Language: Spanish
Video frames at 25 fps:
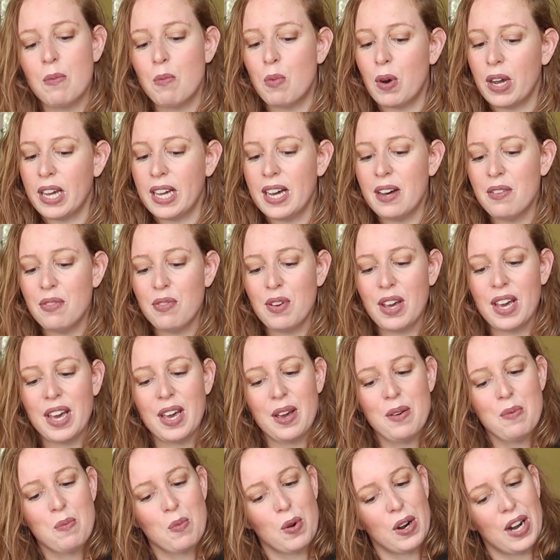Buen
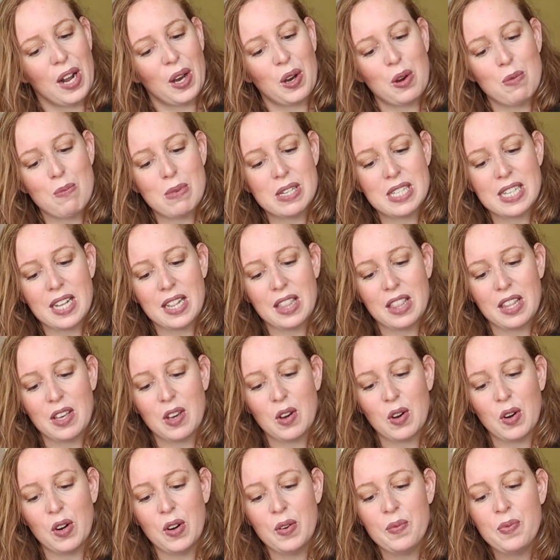café, buena
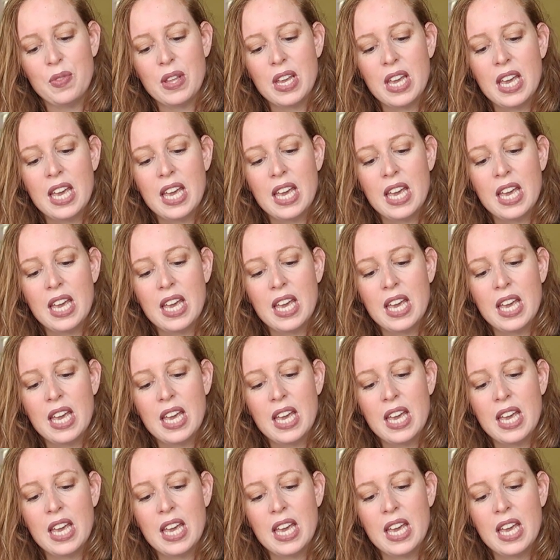conversación